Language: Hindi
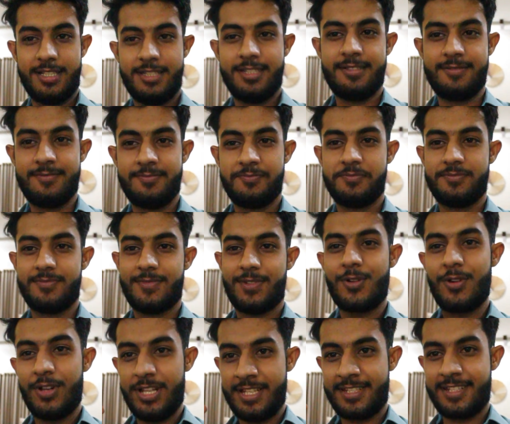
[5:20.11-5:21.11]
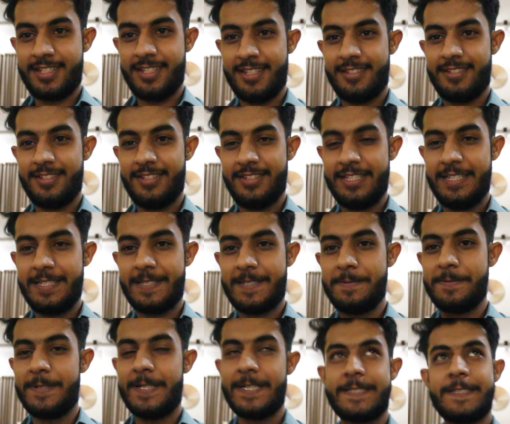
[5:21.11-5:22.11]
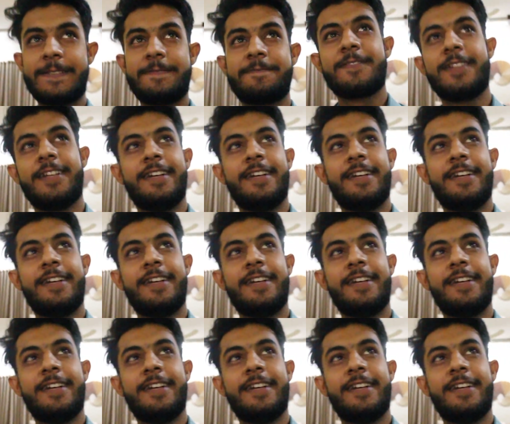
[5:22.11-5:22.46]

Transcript: था कॉलेज के दिन की बात है